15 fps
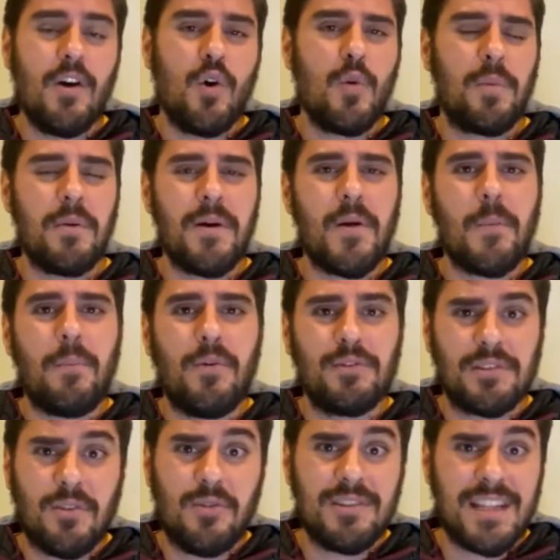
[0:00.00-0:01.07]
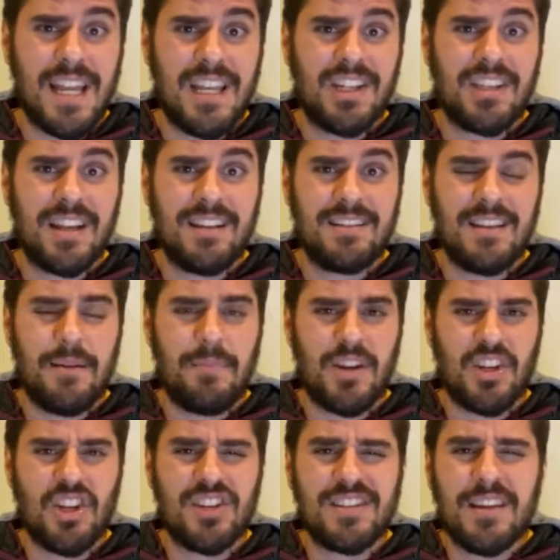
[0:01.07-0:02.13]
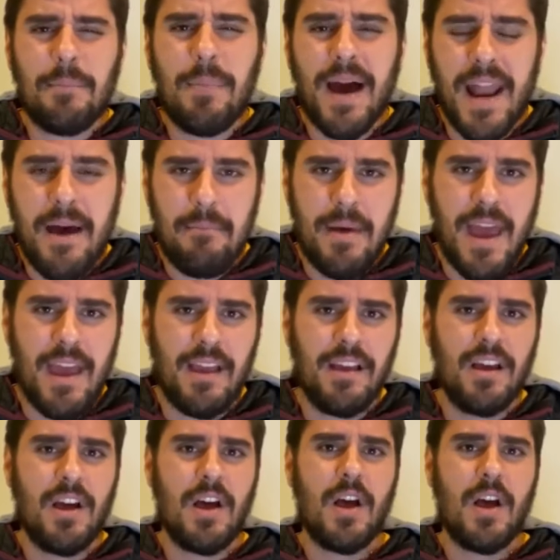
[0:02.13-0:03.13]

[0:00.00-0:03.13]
o primeiro ponto que eu gostaria de trazer é para a gente separar bem